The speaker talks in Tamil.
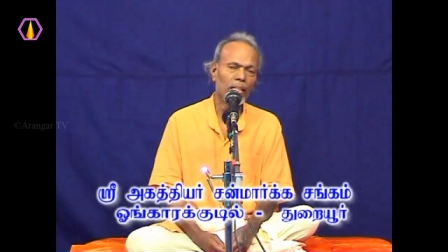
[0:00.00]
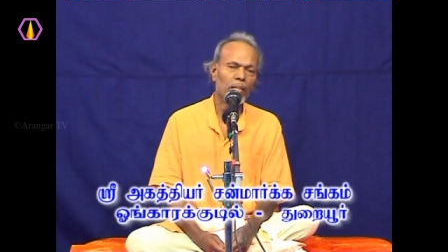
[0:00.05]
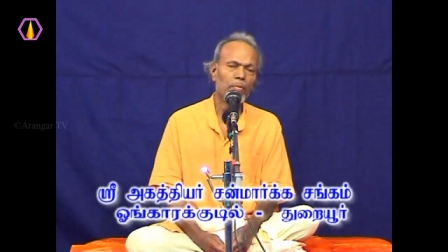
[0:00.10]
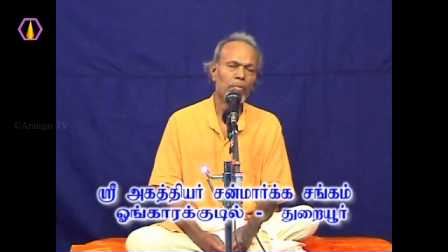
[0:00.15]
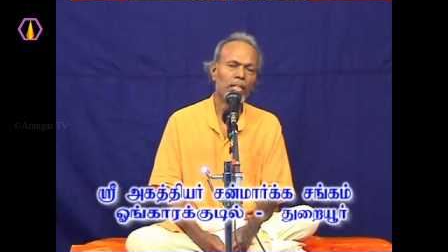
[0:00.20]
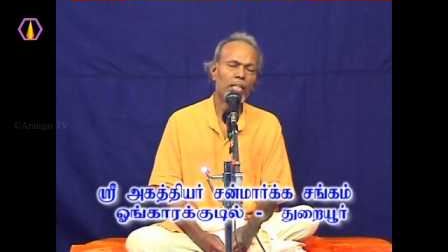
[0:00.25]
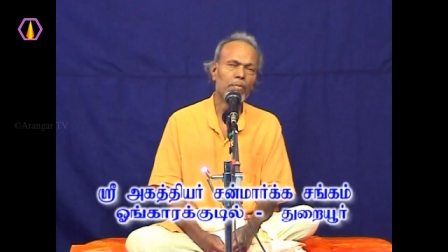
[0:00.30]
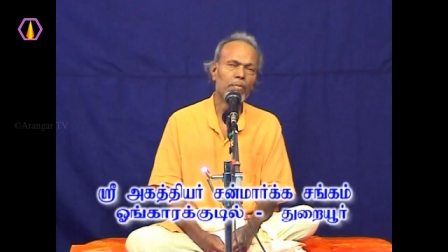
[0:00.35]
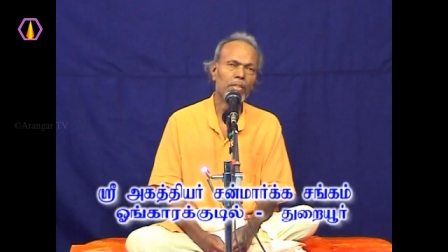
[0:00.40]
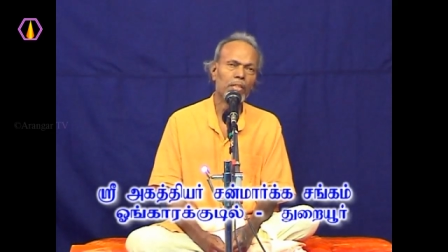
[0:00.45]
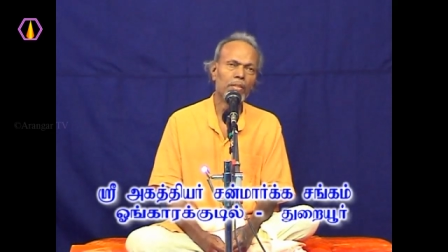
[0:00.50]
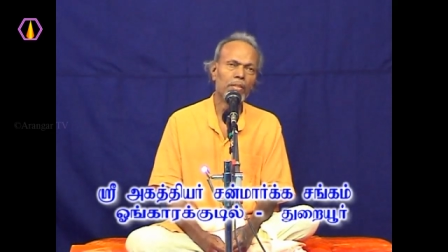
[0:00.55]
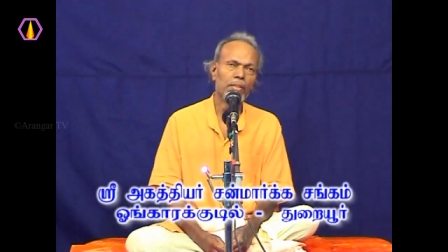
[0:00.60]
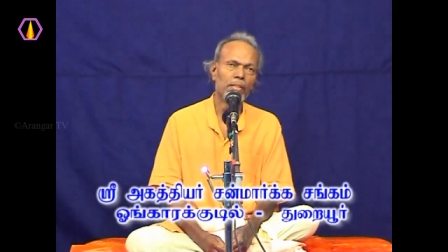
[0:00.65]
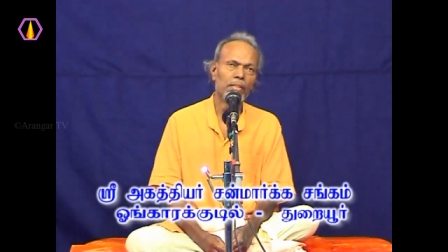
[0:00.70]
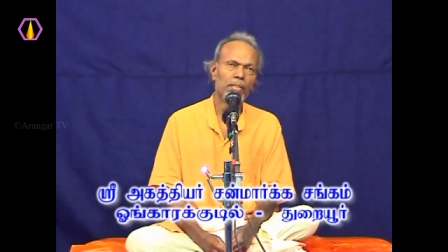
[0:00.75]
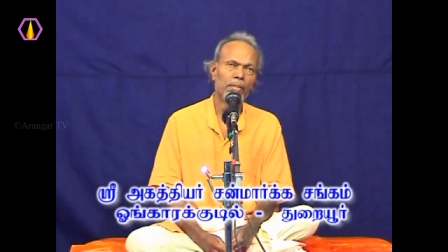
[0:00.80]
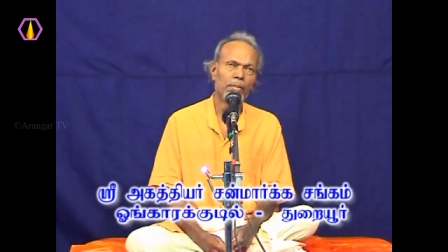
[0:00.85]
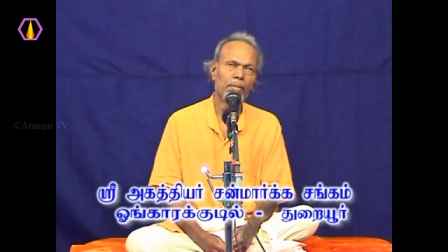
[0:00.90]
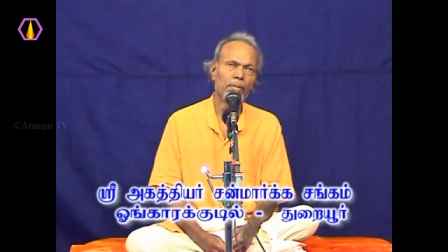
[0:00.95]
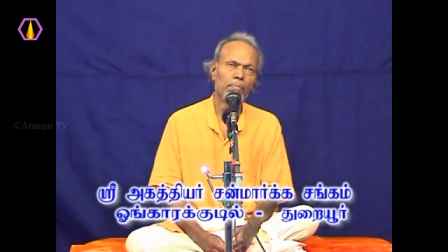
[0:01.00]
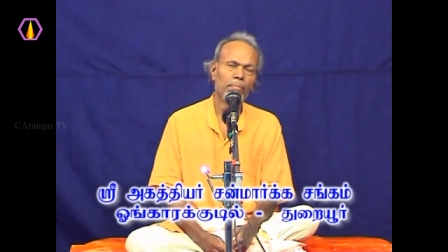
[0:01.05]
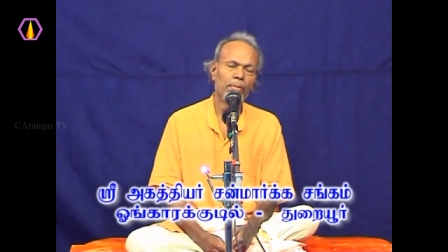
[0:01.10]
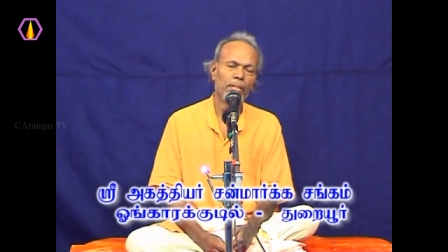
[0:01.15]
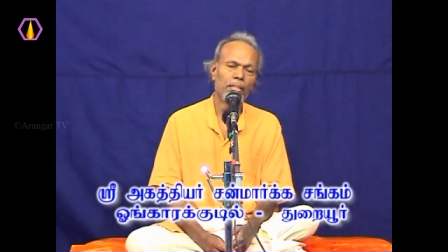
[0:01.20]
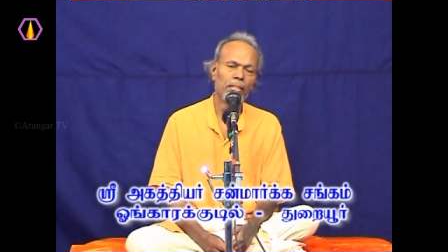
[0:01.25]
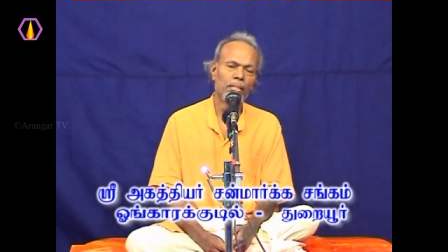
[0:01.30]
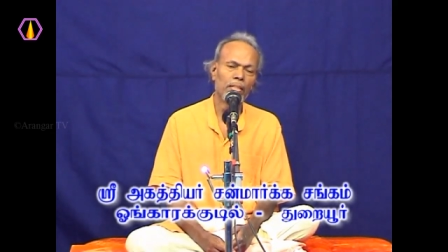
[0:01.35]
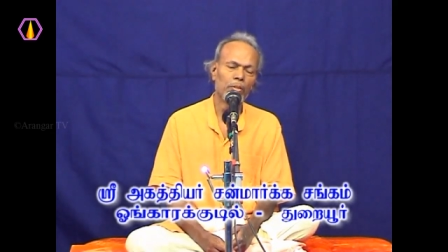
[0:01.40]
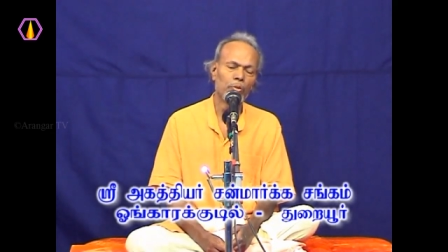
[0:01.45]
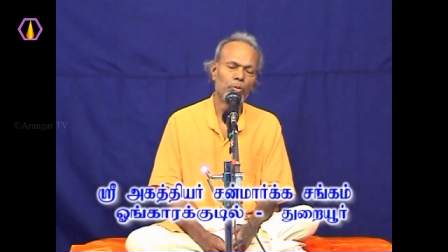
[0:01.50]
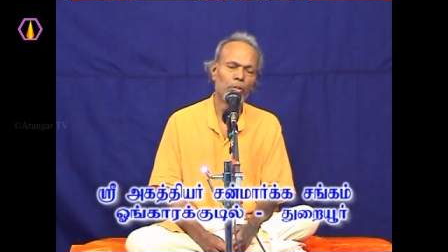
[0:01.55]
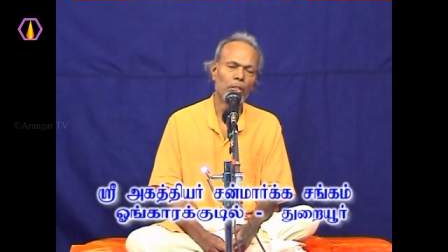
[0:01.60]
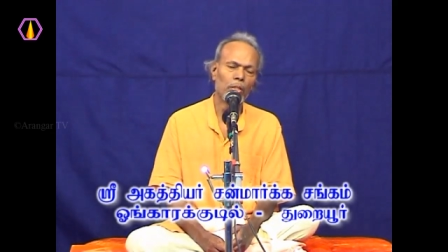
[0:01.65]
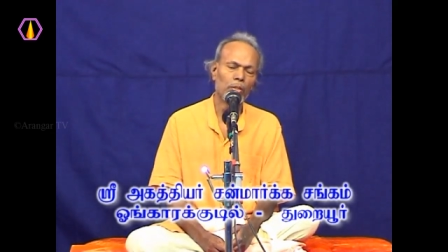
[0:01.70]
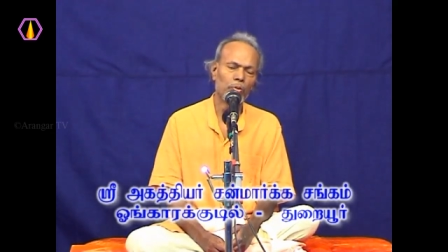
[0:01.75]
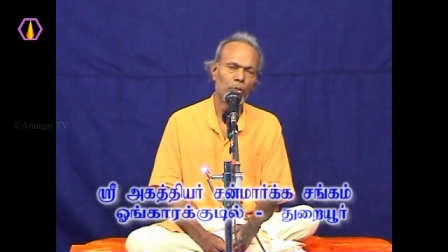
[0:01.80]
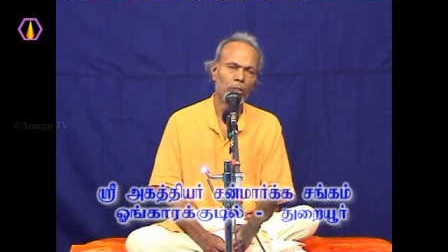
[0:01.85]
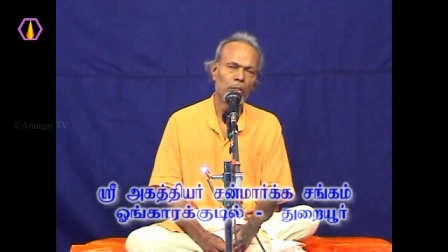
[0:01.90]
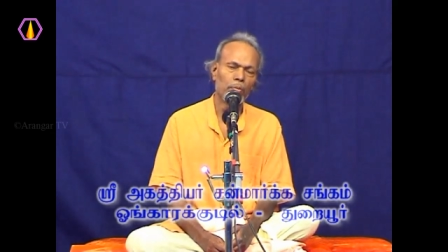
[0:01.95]
சன்மார்க்கம்னு பிற்காக
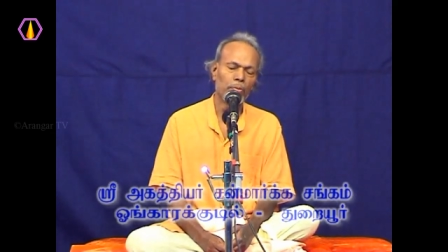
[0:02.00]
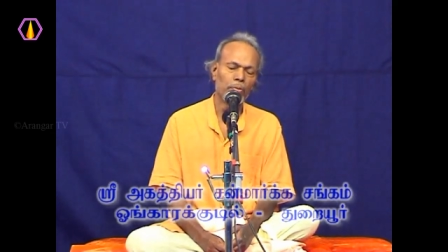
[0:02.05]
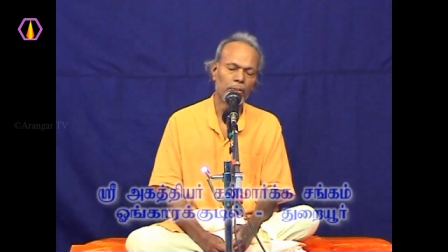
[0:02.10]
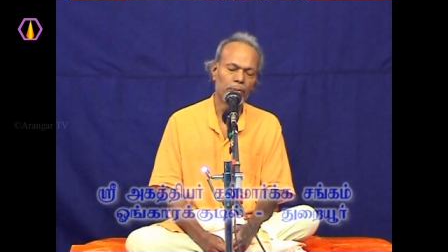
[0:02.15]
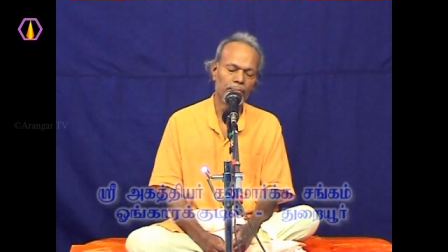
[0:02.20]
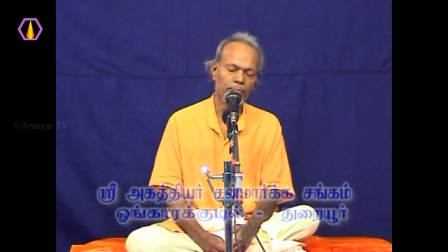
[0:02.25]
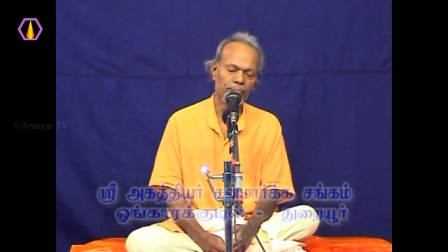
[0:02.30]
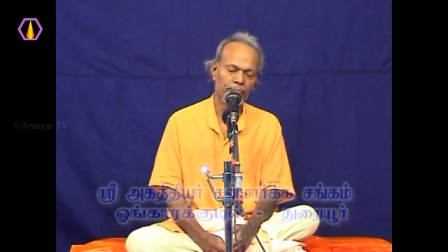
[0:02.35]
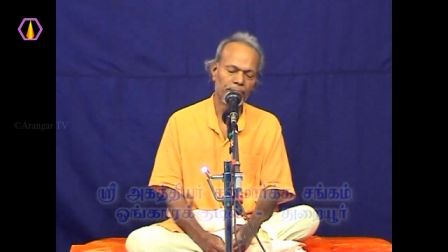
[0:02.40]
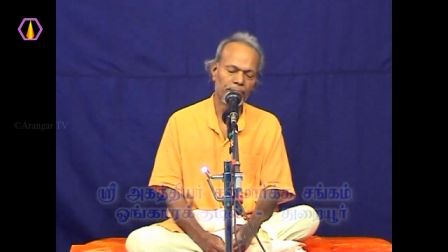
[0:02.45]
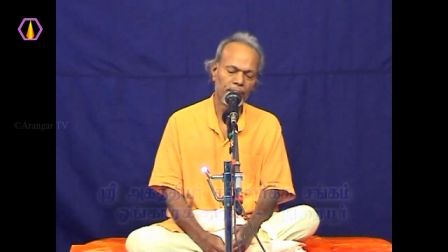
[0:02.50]
சொல்ல சொல்லப்படும்